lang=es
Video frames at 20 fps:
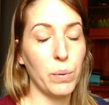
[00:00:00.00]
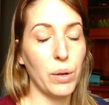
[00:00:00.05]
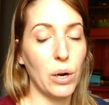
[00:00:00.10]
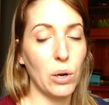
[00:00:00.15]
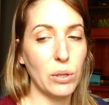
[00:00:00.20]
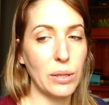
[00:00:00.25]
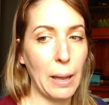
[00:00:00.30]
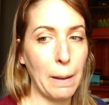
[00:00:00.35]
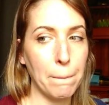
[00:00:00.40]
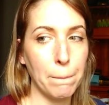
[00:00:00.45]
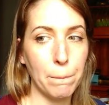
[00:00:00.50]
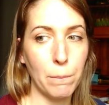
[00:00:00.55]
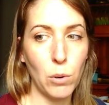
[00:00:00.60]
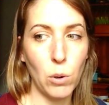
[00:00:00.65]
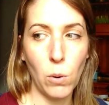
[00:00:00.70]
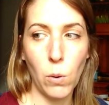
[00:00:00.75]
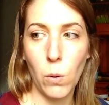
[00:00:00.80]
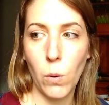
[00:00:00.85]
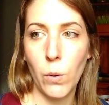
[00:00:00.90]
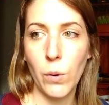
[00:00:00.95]
pero
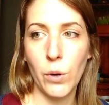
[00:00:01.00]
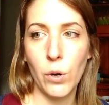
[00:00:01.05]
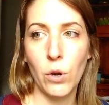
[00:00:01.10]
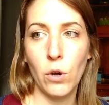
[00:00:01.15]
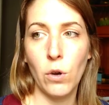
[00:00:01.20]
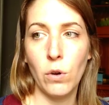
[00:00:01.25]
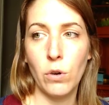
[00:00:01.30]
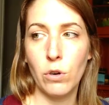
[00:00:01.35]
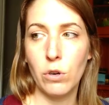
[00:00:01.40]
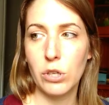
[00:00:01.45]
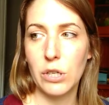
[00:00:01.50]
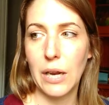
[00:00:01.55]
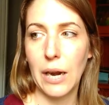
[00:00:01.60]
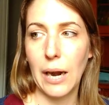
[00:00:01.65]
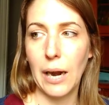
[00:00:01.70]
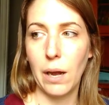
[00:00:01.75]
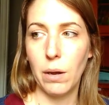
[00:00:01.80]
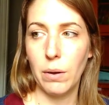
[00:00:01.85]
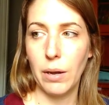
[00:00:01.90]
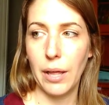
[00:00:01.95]
tampoco no nos
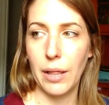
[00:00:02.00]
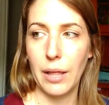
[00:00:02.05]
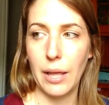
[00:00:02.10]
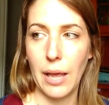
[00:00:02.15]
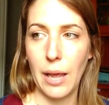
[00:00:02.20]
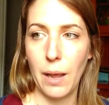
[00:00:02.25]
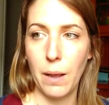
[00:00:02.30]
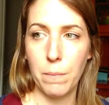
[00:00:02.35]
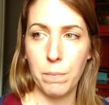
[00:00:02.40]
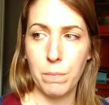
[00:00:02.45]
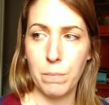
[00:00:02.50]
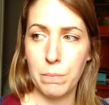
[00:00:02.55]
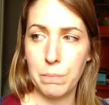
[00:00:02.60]
acaba de,